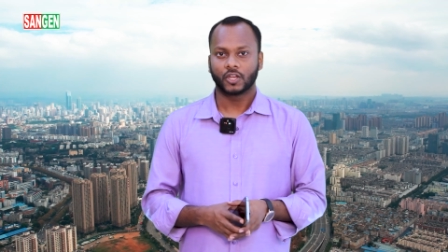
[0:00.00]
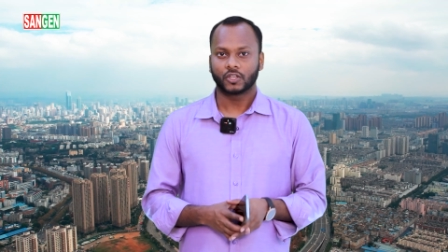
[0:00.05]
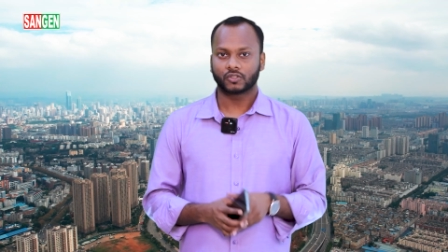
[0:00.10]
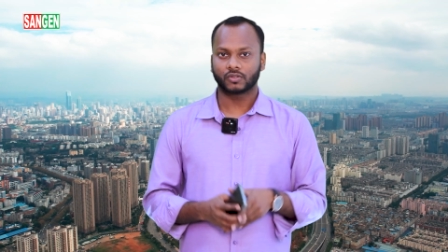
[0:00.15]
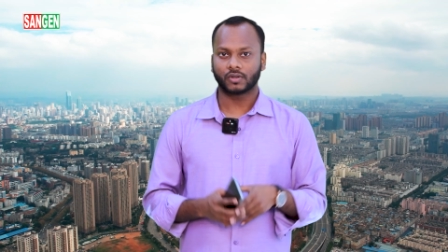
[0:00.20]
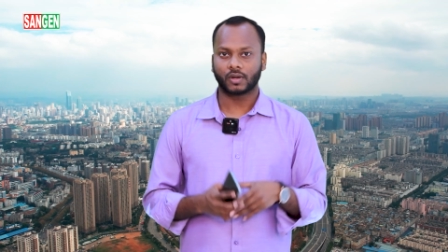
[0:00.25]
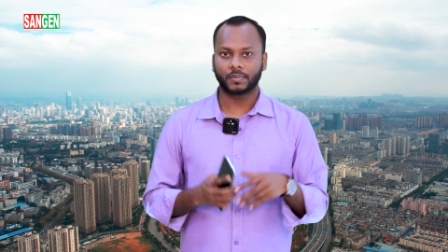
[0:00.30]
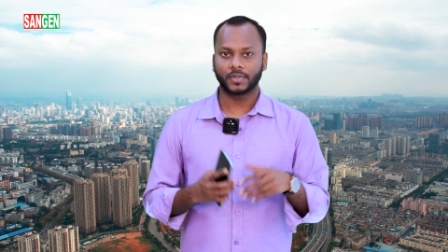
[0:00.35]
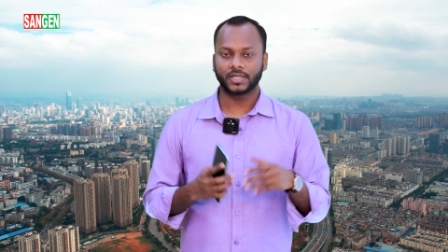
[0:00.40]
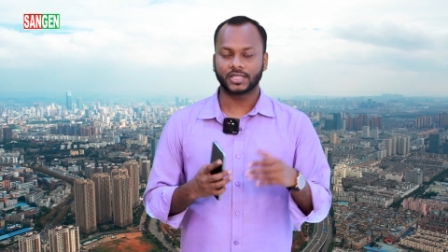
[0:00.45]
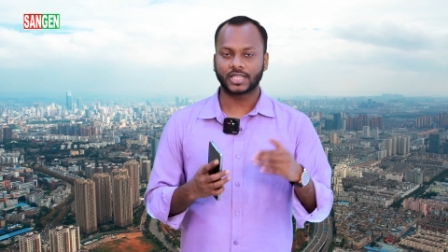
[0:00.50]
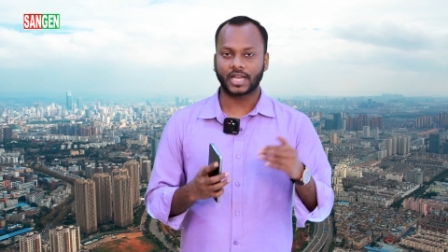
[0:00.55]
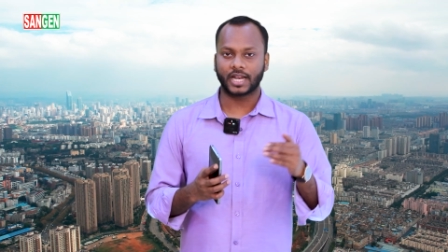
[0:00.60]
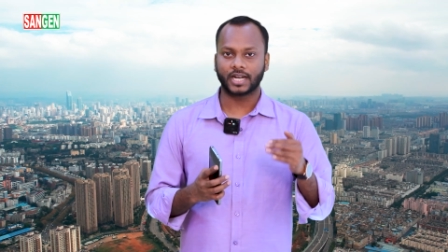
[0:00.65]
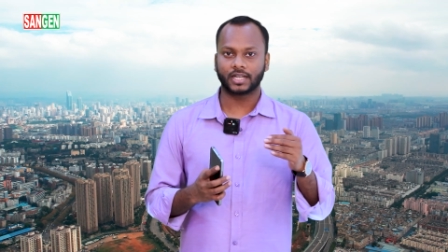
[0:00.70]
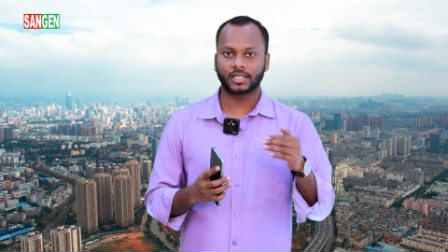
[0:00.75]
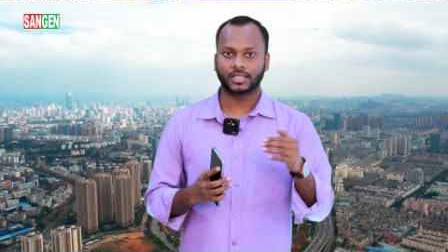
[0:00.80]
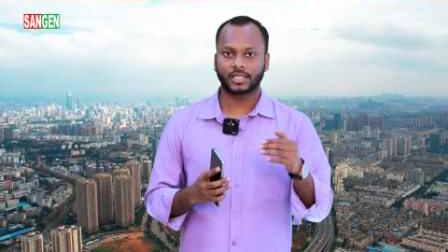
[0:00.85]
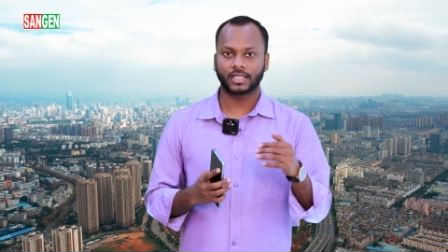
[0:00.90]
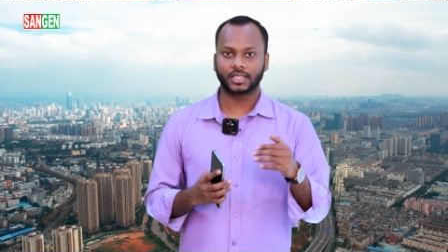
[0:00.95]
সো আপনি
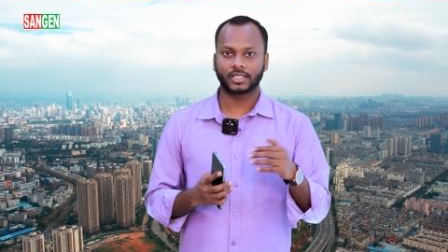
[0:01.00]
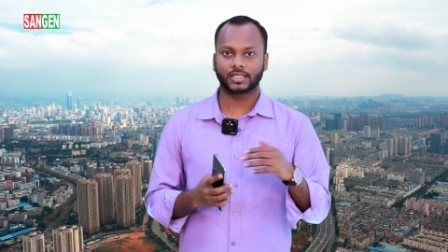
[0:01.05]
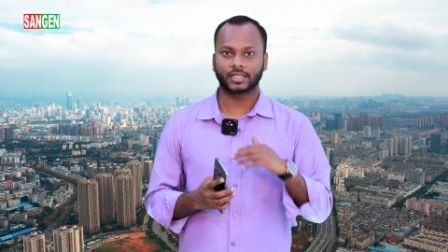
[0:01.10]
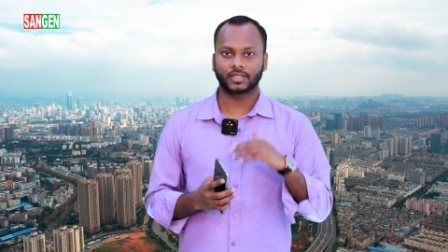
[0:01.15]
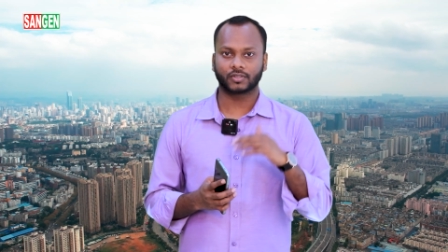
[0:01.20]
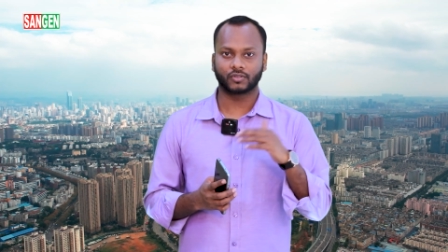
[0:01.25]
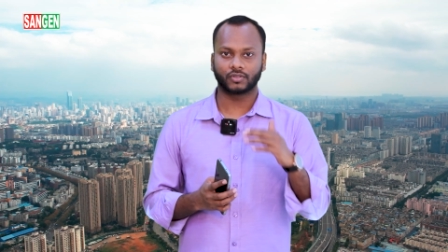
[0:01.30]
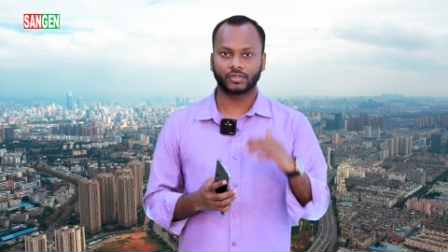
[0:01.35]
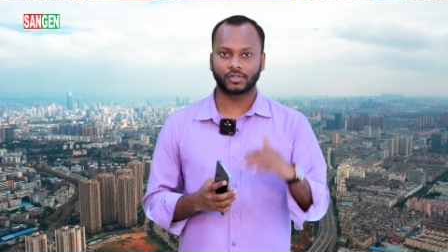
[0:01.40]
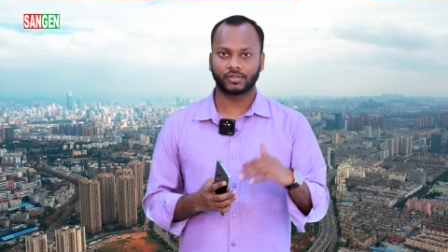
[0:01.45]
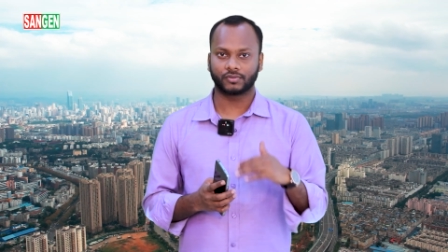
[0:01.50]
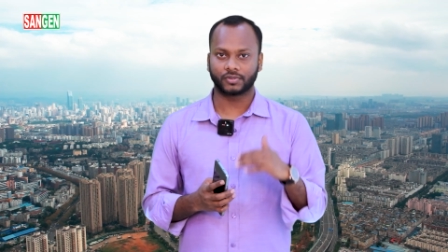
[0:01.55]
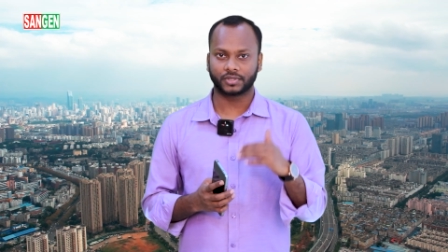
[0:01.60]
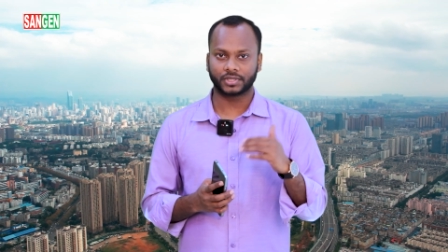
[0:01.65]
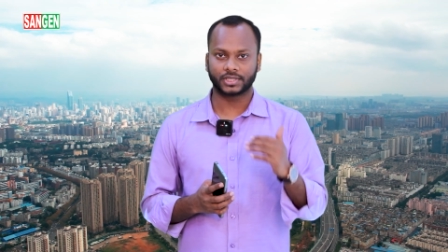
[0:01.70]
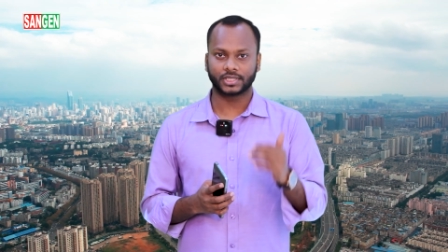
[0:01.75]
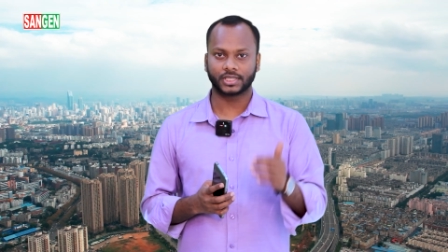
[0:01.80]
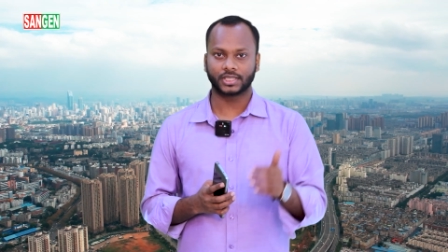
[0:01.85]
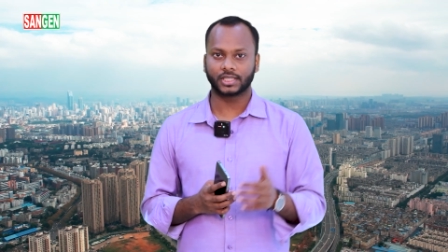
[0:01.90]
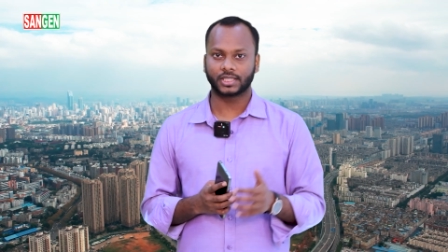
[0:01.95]
চায়না থেকে যে কোনো
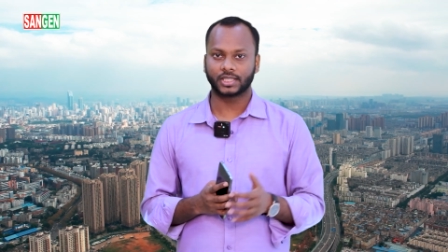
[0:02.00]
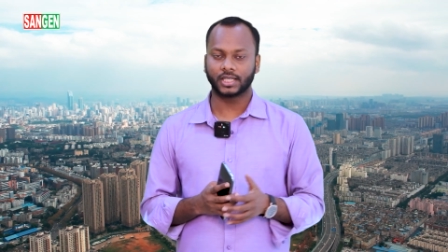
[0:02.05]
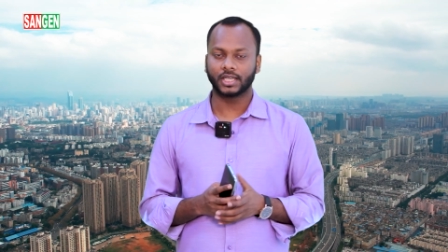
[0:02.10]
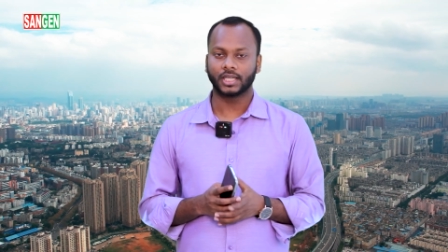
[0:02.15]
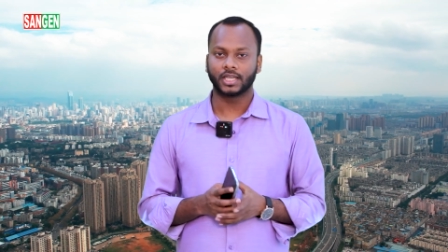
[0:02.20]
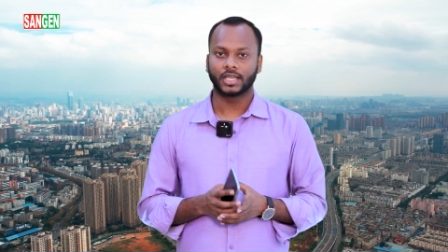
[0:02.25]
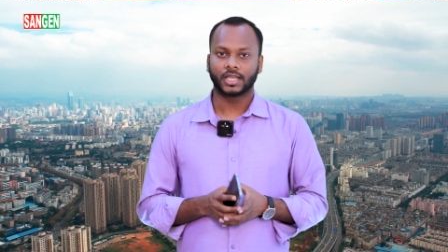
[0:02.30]
ইউনিভার্সিটিতে